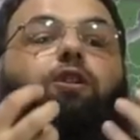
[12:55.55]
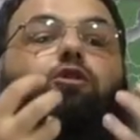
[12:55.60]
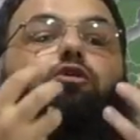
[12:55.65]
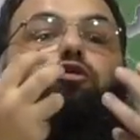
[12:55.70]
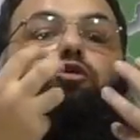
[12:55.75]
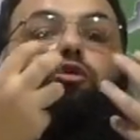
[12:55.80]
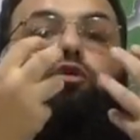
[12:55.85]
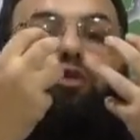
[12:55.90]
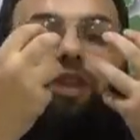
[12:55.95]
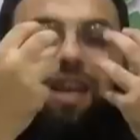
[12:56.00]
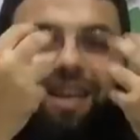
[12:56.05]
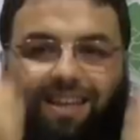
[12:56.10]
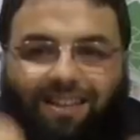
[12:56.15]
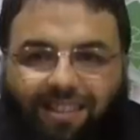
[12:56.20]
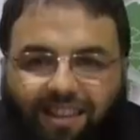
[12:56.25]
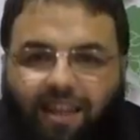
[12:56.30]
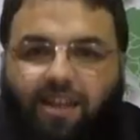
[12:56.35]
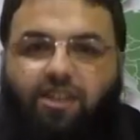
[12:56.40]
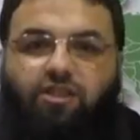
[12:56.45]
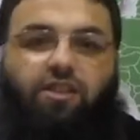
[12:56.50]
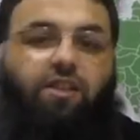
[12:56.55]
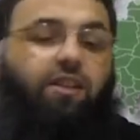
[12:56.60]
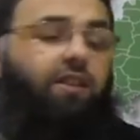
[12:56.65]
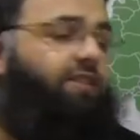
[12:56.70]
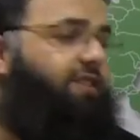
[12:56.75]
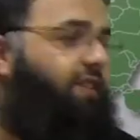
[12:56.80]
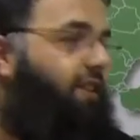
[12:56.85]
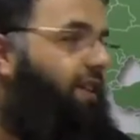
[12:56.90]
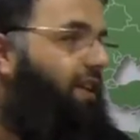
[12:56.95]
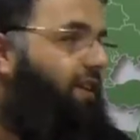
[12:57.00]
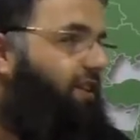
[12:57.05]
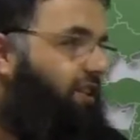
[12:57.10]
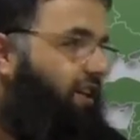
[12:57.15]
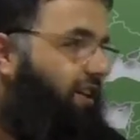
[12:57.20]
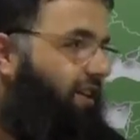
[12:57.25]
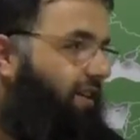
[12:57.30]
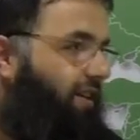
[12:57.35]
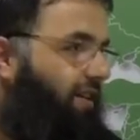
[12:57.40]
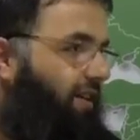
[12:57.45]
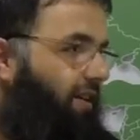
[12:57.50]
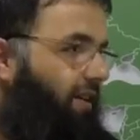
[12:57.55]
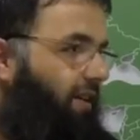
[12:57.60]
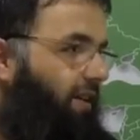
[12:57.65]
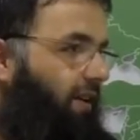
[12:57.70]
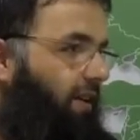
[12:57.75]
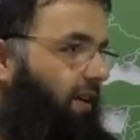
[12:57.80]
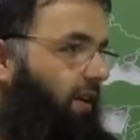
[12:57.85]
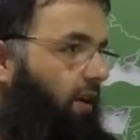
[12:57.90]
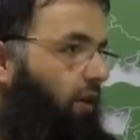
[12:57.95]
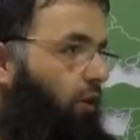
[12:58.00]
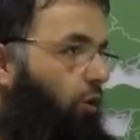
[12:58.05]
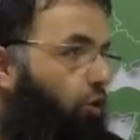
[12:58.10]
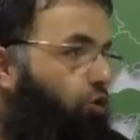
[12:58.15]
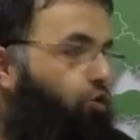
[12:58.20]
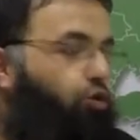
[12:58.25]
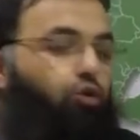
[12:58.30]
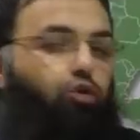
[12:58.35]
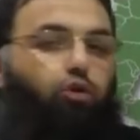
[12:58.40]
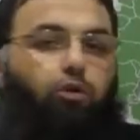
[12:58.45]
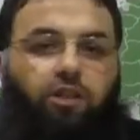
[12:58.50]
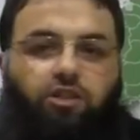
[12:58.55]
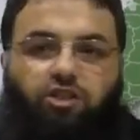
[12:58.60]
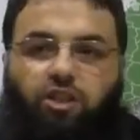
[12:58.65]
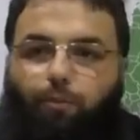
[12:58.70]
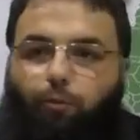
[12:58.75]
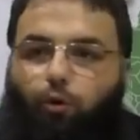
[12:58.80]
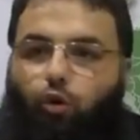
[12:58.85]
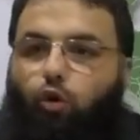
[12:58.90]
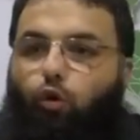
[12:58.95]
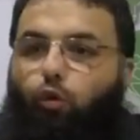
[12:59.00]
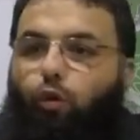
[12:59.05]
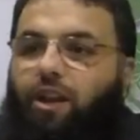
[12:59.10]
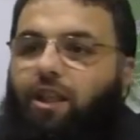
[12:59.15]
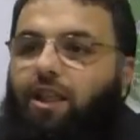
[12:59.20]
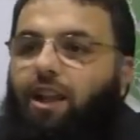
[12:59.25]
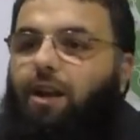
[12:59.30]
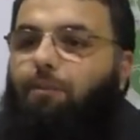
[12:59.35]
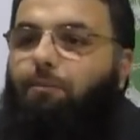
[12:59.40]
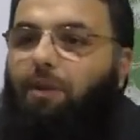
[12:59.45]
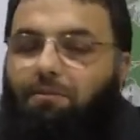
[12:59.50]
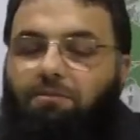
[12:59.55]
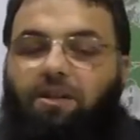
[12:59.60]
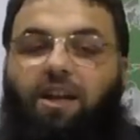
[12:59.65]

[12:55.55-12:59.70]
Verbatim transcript: süte ihtiyaç hissederken o sütü içip kuvvetlenmem